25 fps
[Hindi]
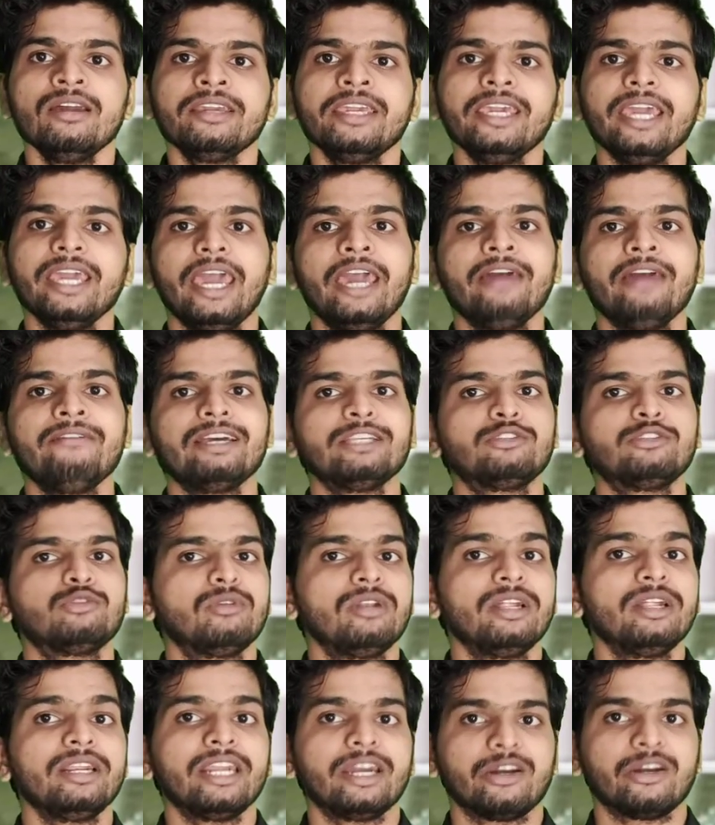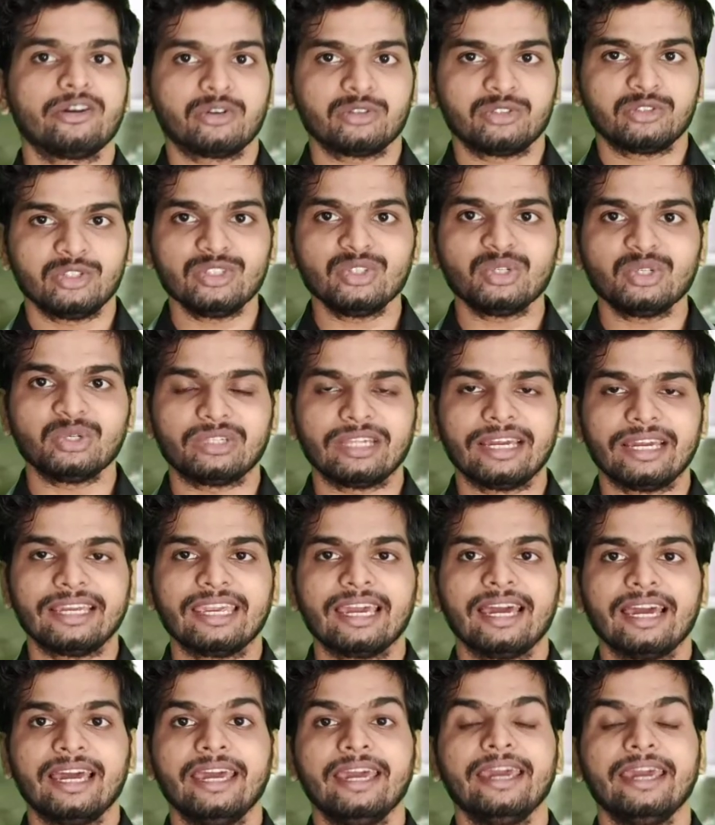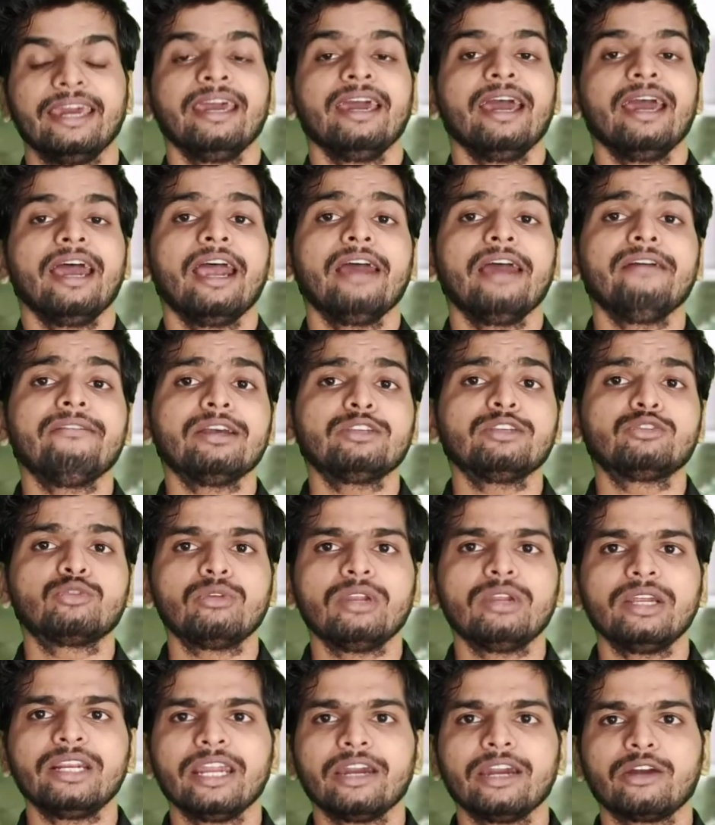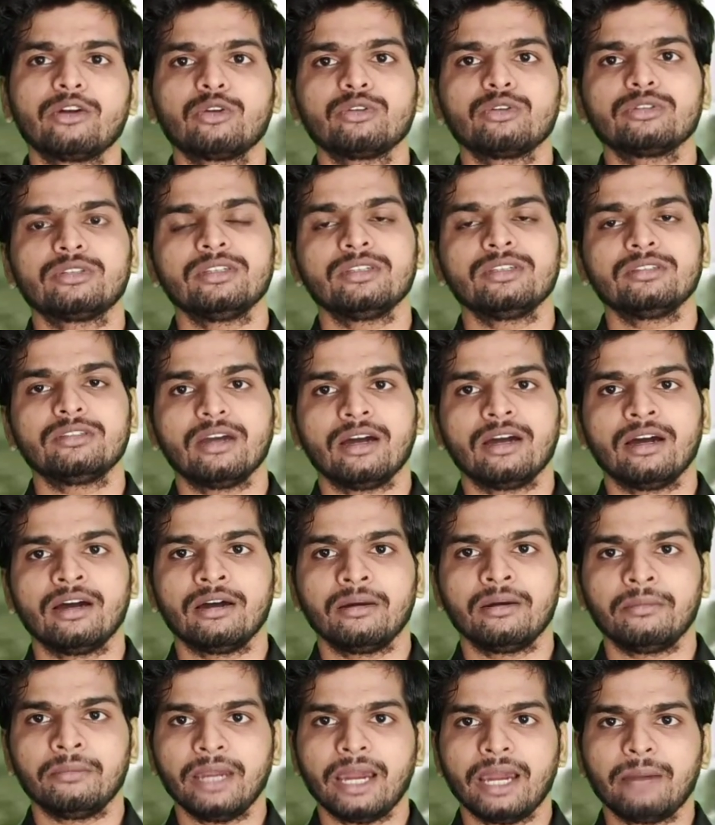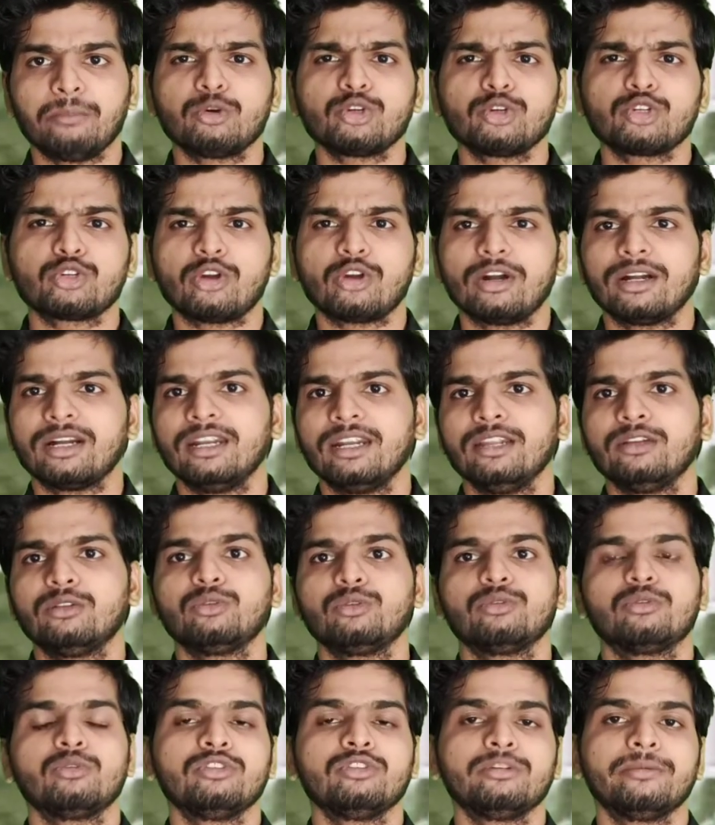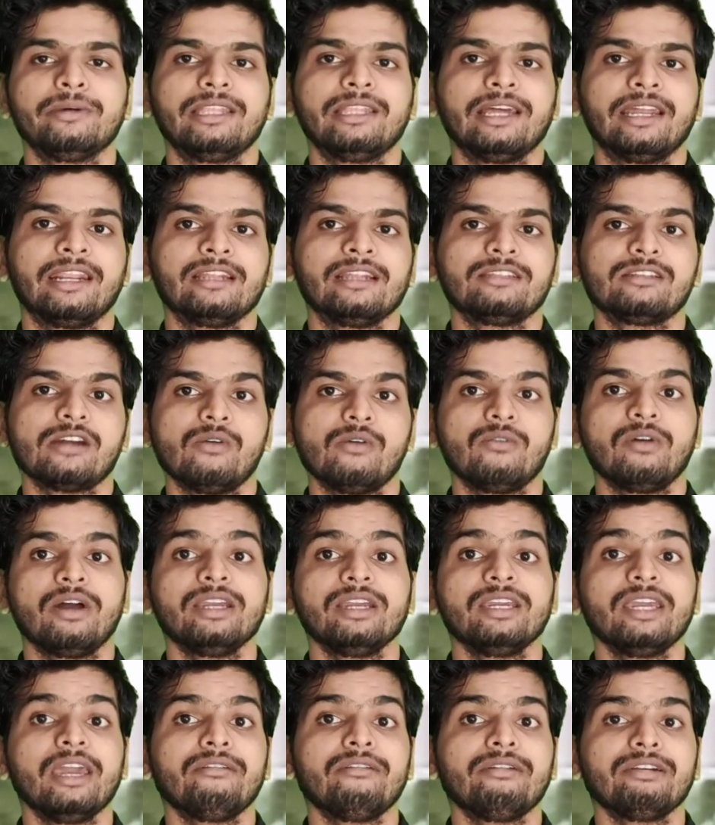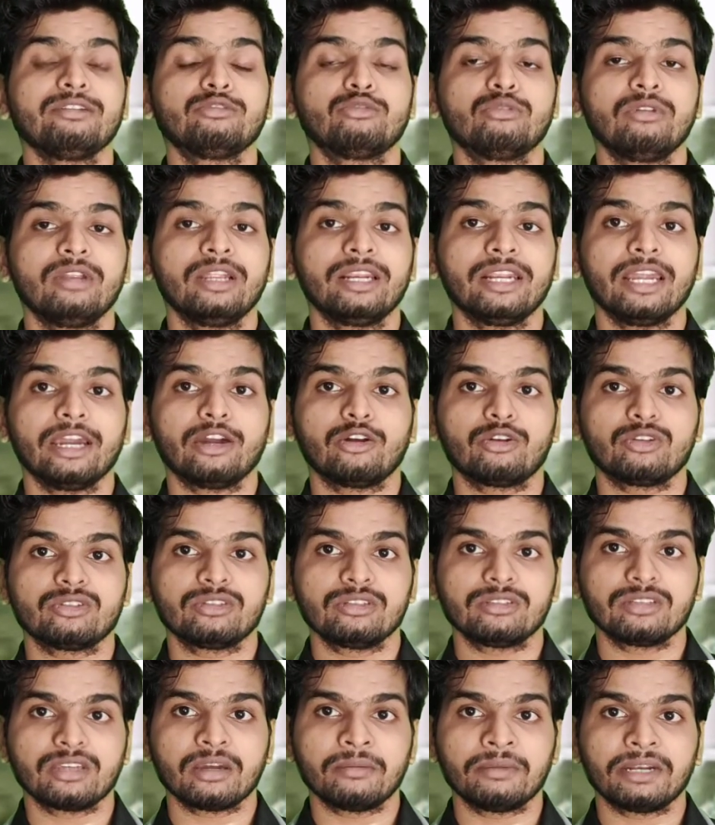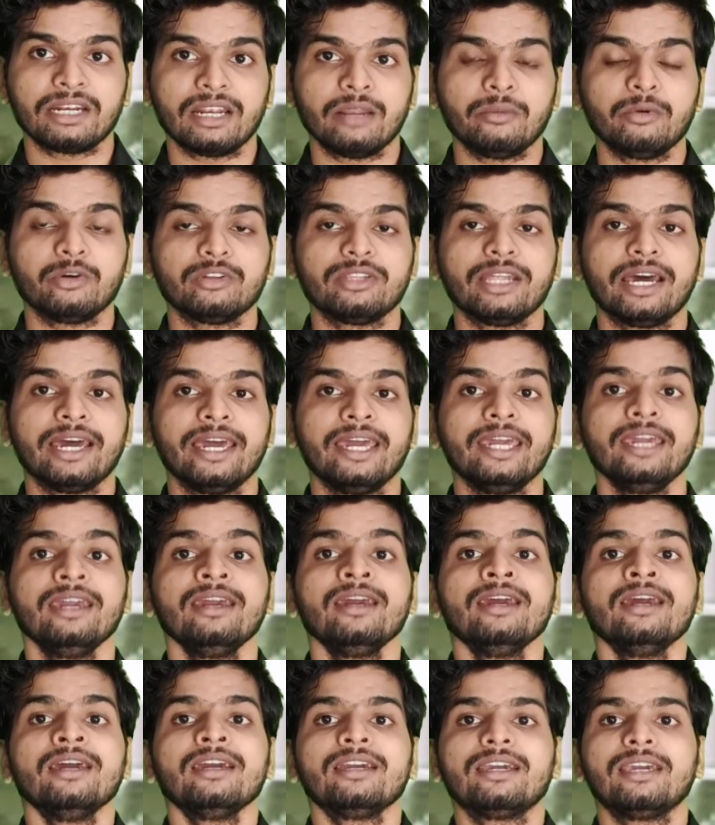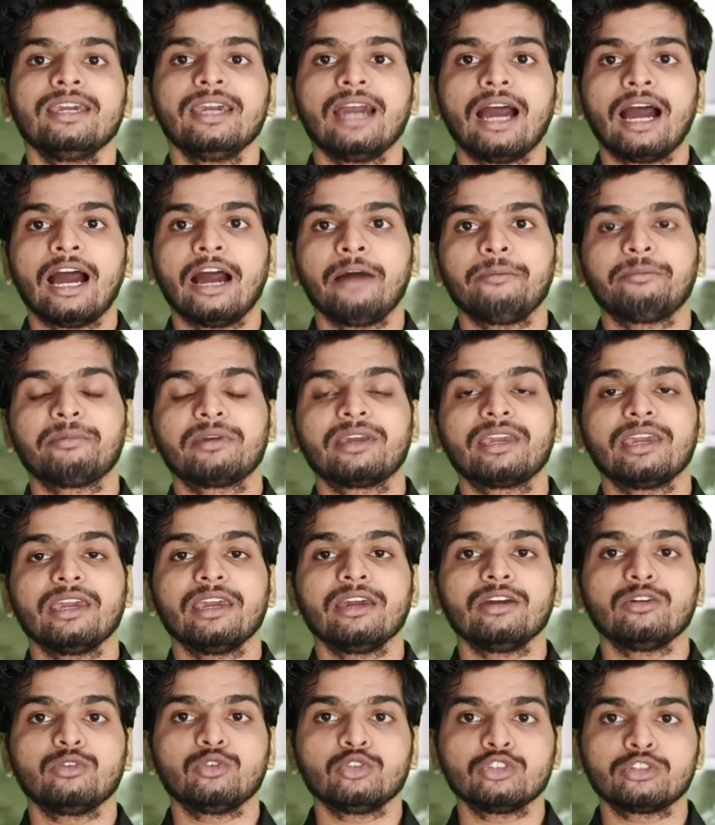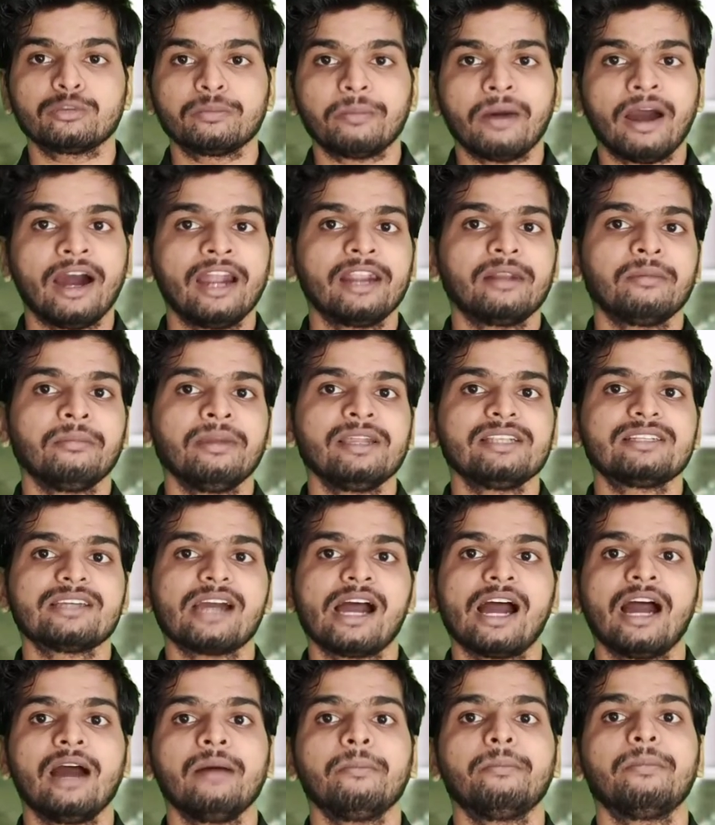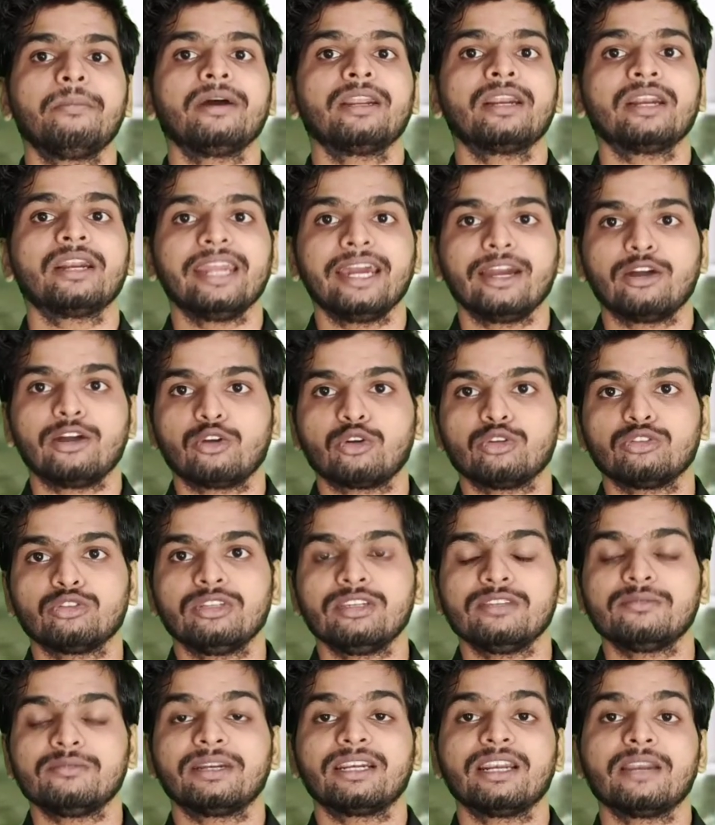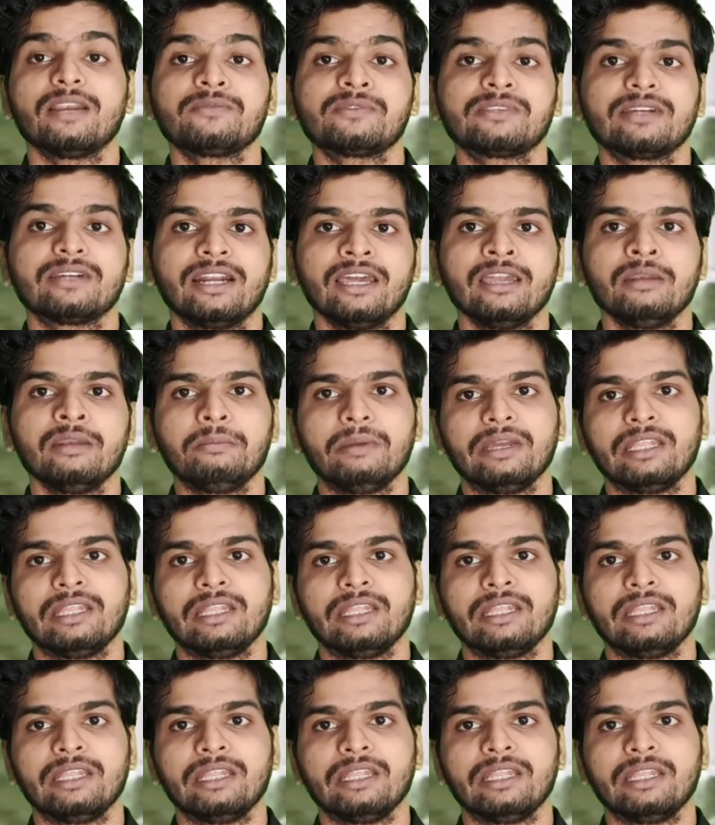कि एवेस्कुलर नेक्रोसिस होता क्या है एवेस्कुलर नेक्रोसिस मैं आपको शॉर्टली तो कुछ बताना चाहूँगा कि एवेस्कुलर नेक्रोसिस का मतलब होता है कि आपके उस पार्ट में जहाँ पर नेक्रोसिस मतलब सड़न